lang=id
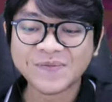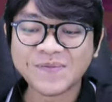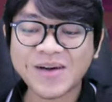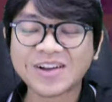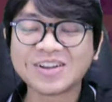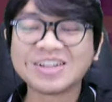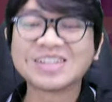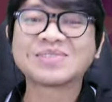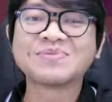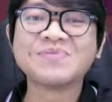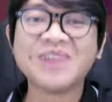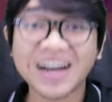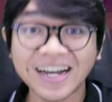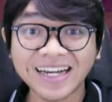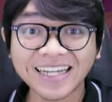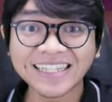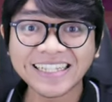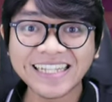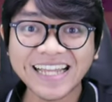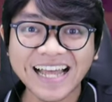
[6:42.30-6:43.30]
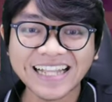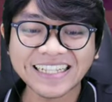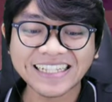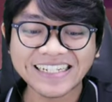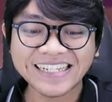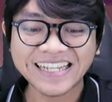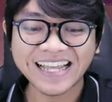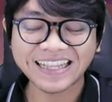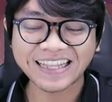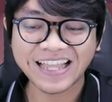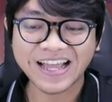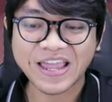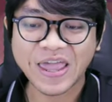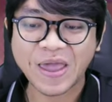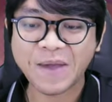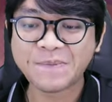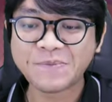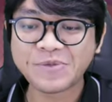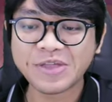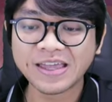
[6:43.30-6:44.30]
Bagus banget ya ternyata
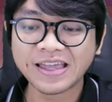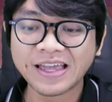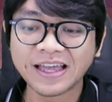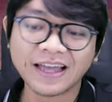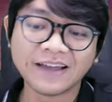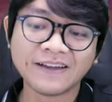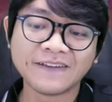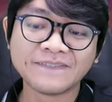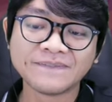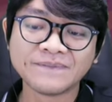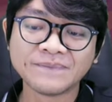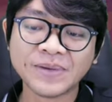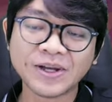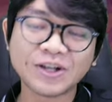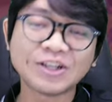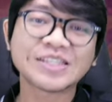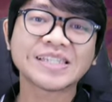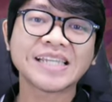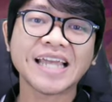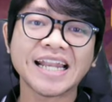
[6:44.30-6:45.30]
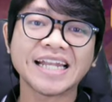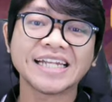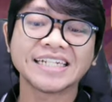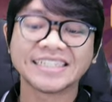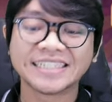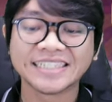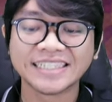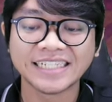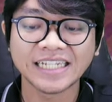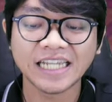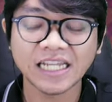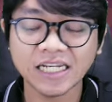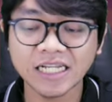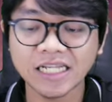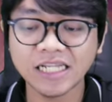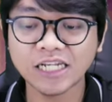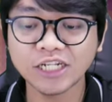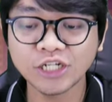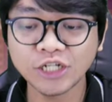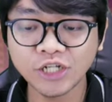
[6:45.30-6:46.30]
gamenya ya. Bagus kan?
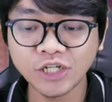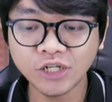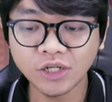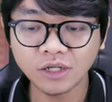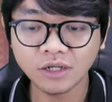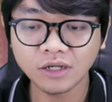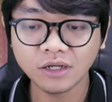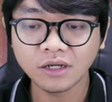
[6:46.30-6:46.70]
Ini di